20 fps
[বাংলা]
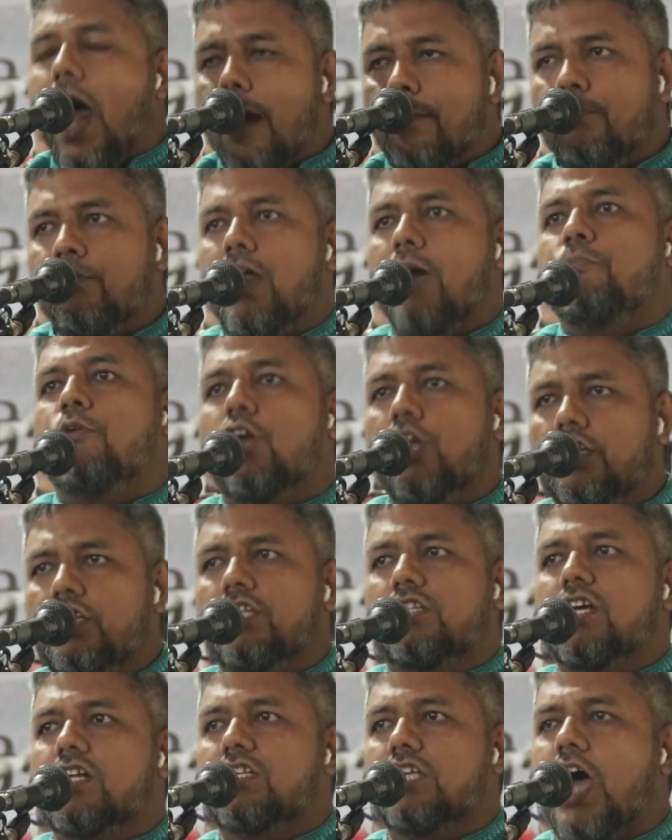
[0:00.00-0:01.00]
আমরা বলে
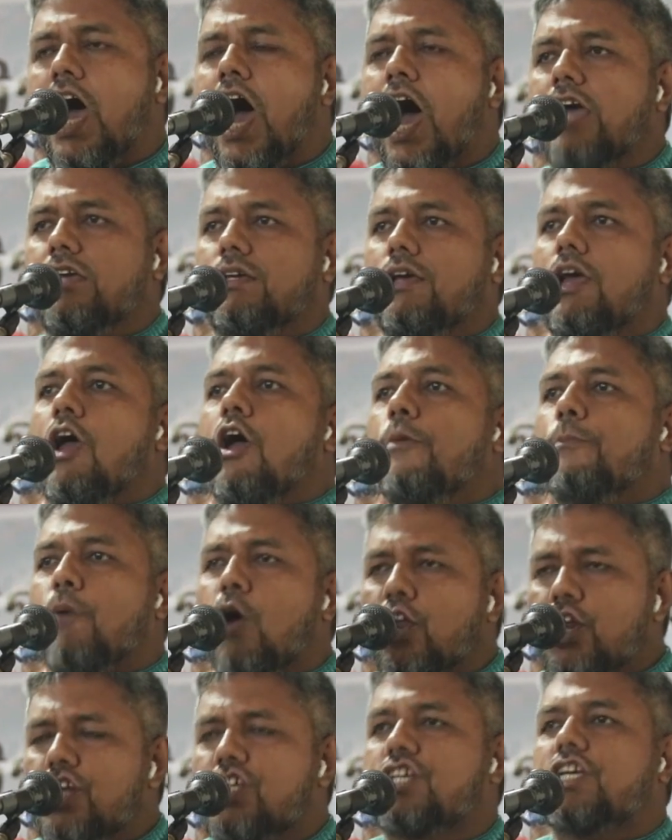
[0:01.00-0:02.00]
দিতে চাই
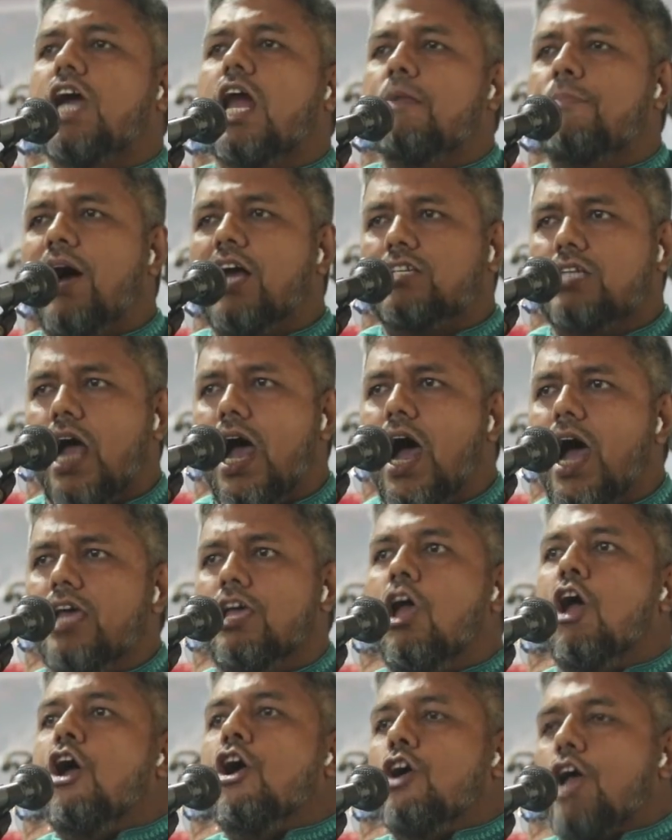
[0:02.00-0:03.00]
পরিষ্কার ভাষায়
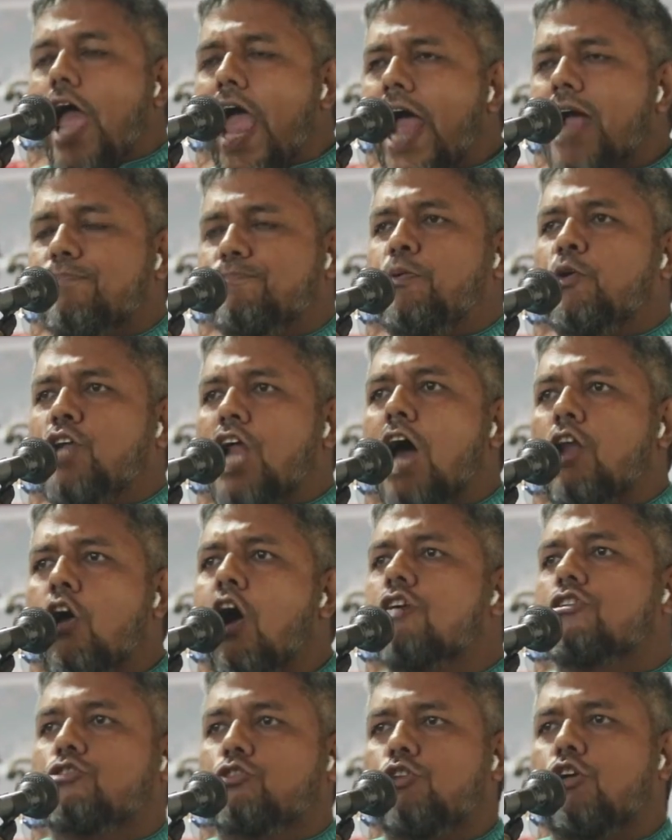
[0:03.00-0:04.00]
এক ফুটা
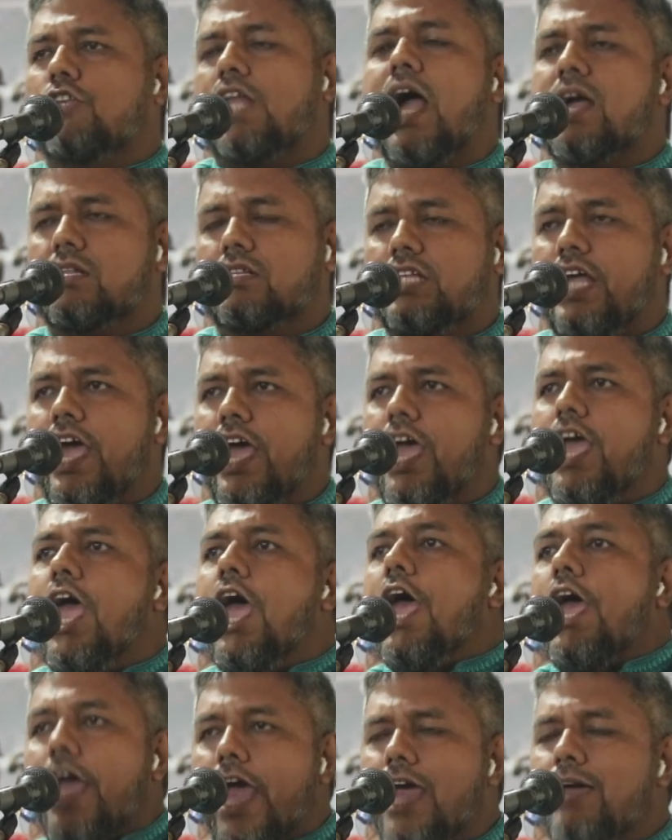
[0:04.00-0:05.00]
রক্ত থাকতে
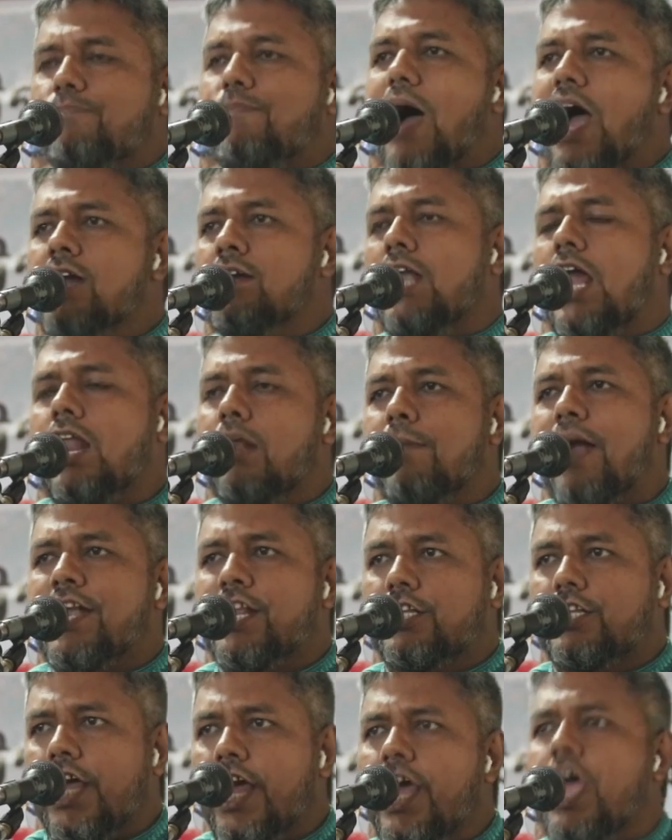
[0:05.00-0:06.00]
এই বাংলার
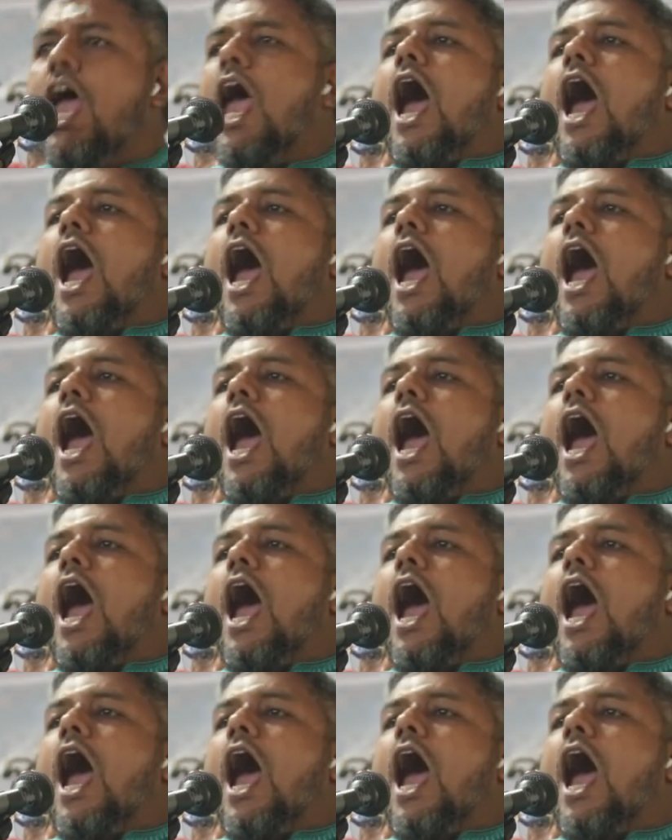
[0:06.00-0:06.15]
মাটিতে